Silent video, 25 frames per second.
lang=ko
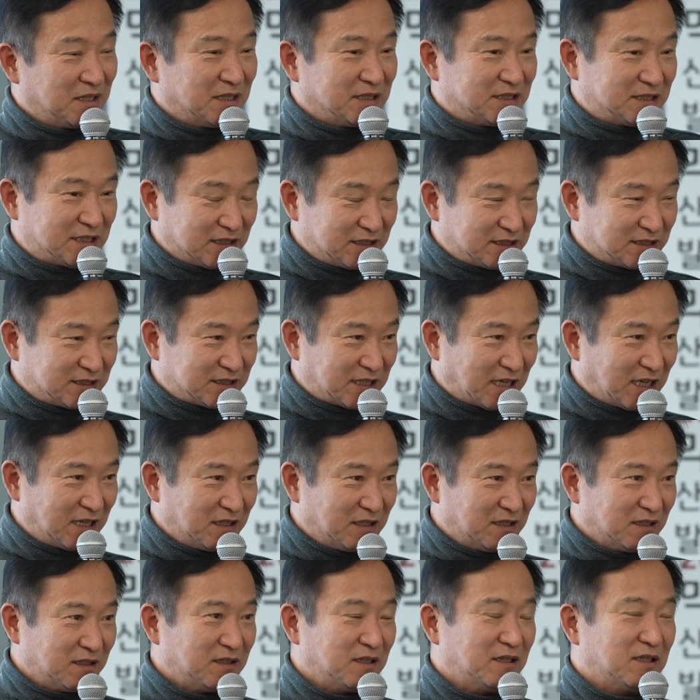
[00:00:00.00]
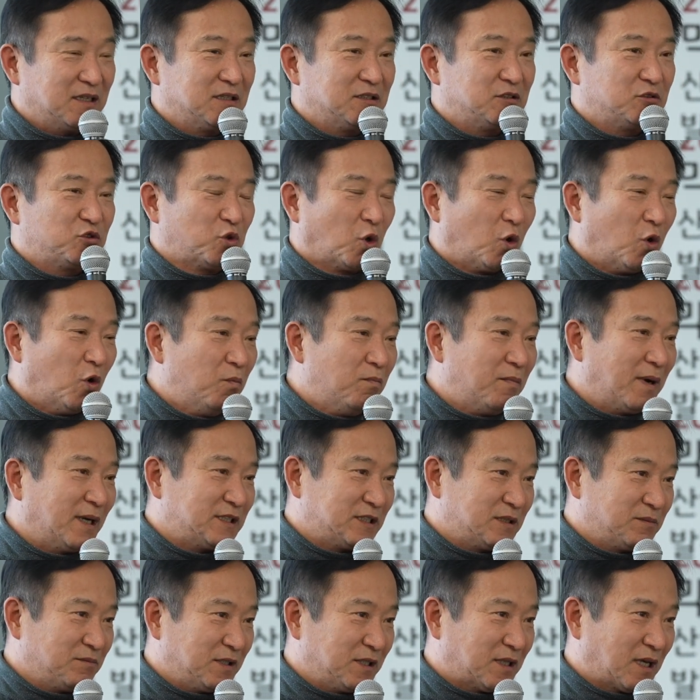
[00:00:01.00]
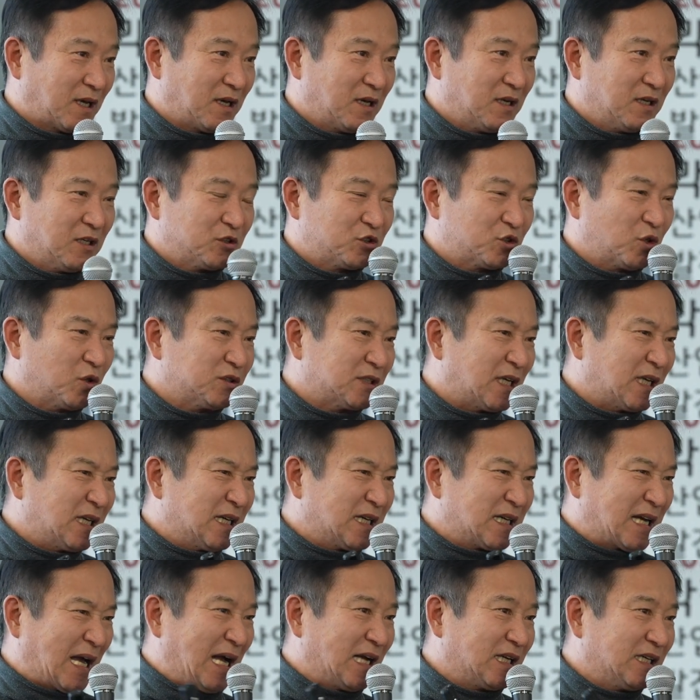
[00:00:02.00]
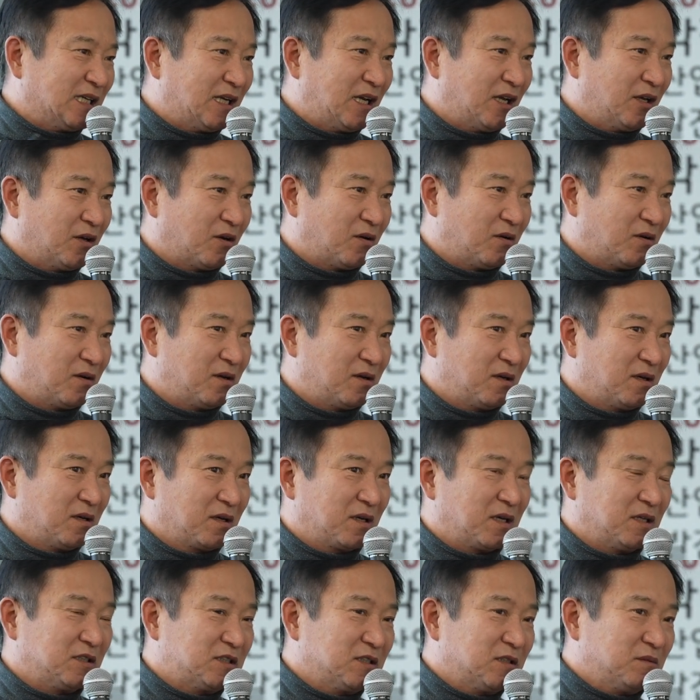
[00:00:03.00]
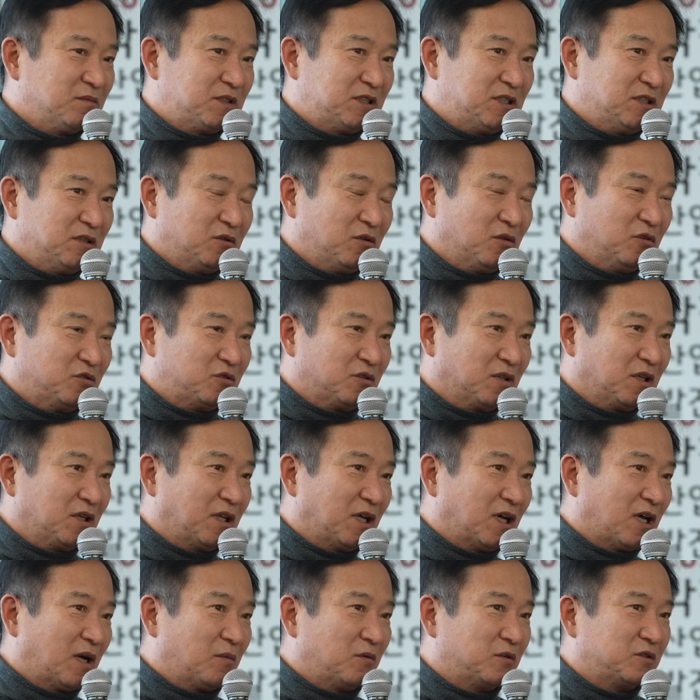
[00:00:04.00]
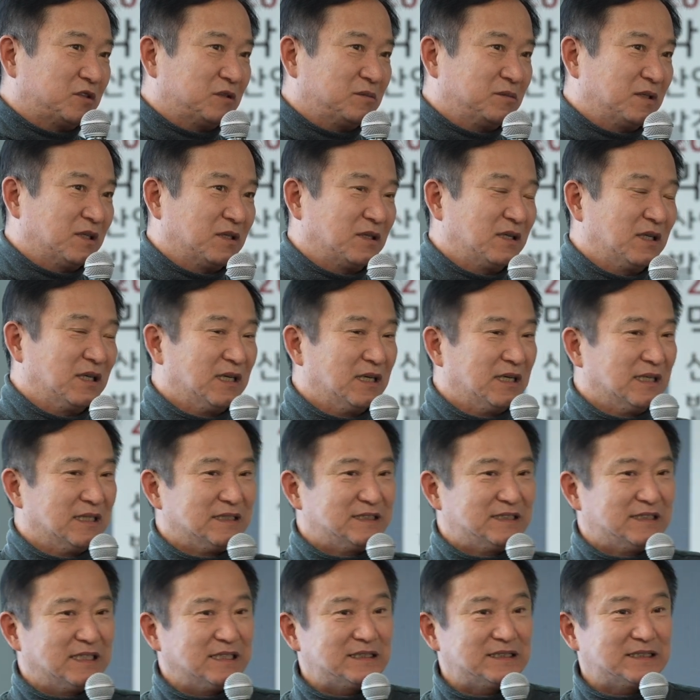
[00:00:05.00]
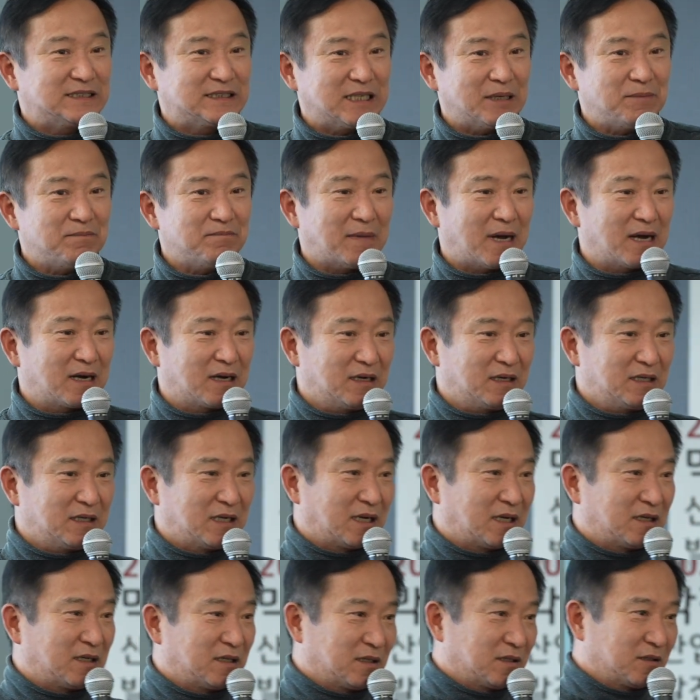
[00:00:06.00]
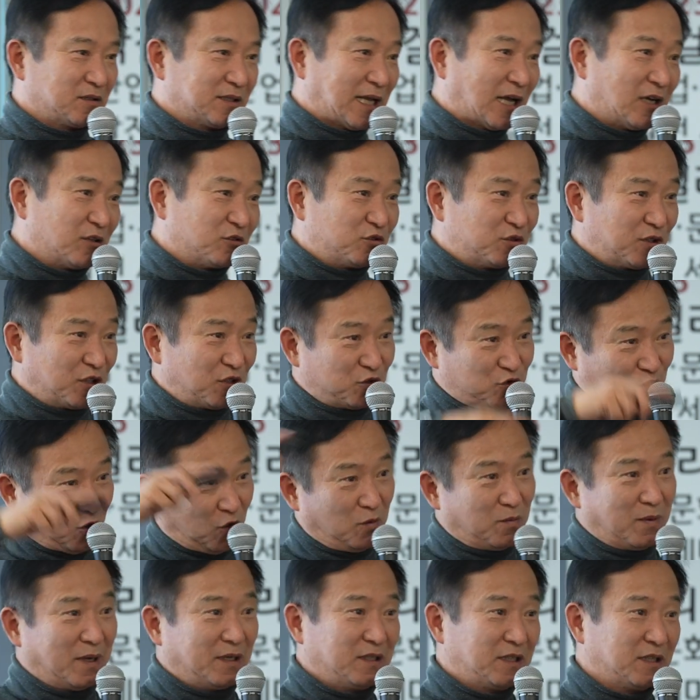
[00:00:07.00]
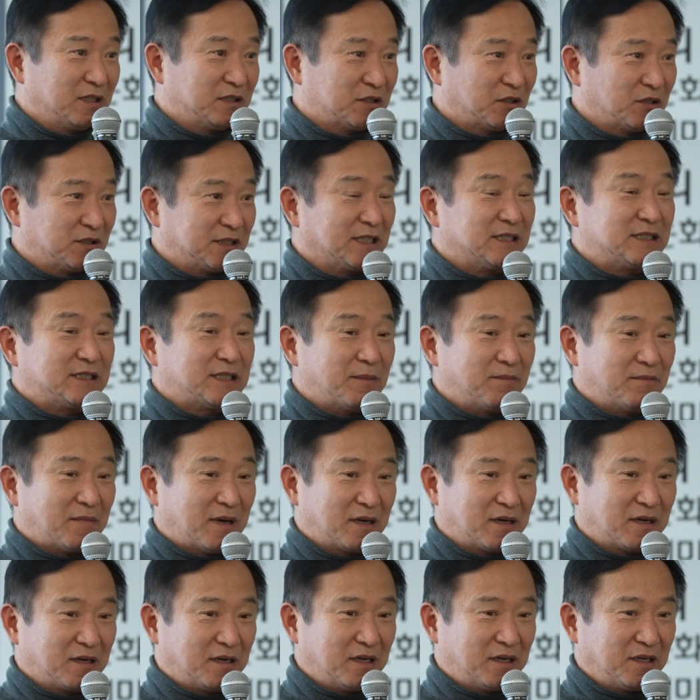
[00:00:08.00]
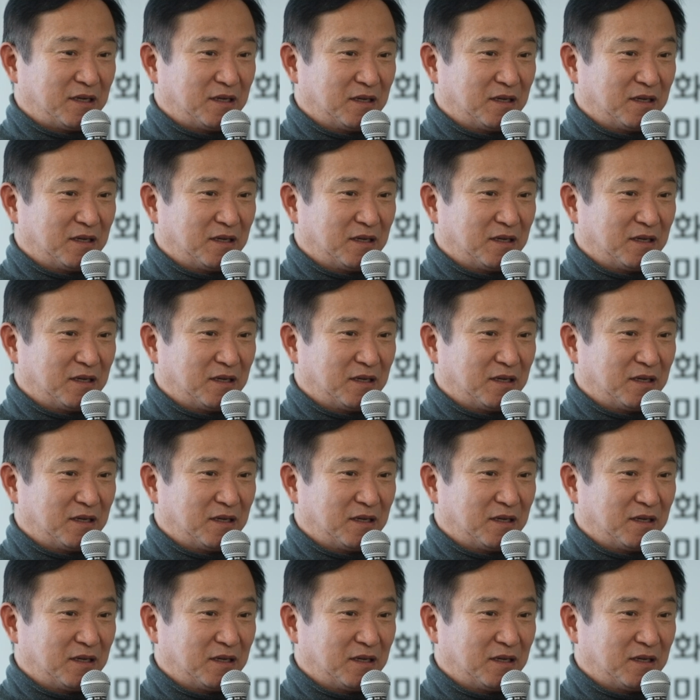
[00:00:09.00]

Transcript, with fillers: 젖산은 좋은 맛입니다. 초산은 강렬해요. 그러니까 지금 진도 쪽에 들어가 보시면 젖샘 막걸리라는 강조항이 조그만 데 있어요. 젖샘 막걸리.